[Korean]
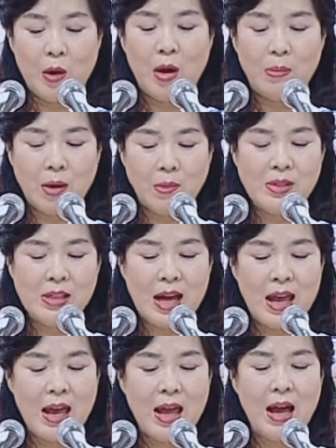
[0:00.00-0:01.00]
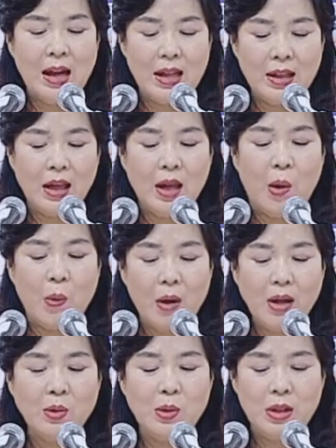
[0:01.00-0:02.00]
범사에 하나님께
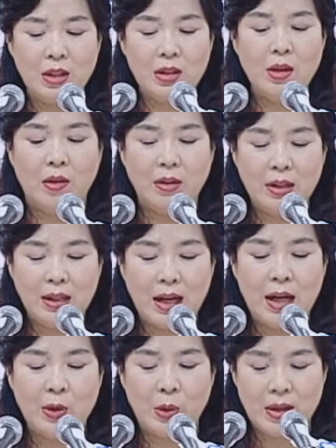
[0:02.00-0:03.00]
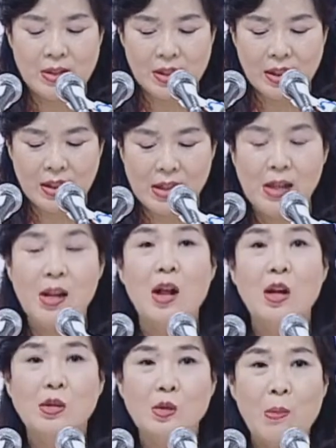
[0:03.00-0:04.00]
영광 돌리는 어린이가 되시기를
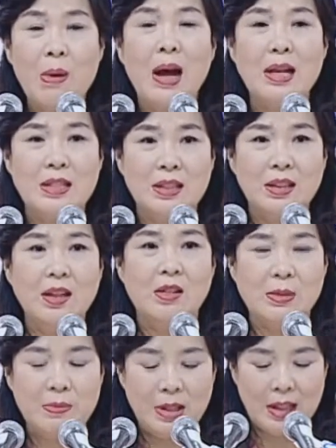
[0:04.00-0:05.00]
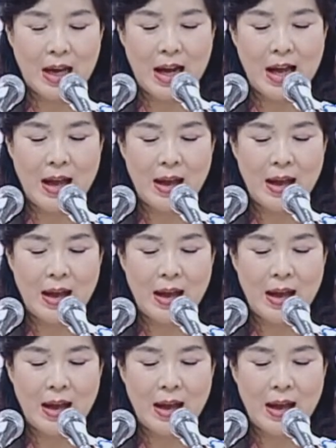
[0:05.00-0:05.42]
소망하시는 것입니다.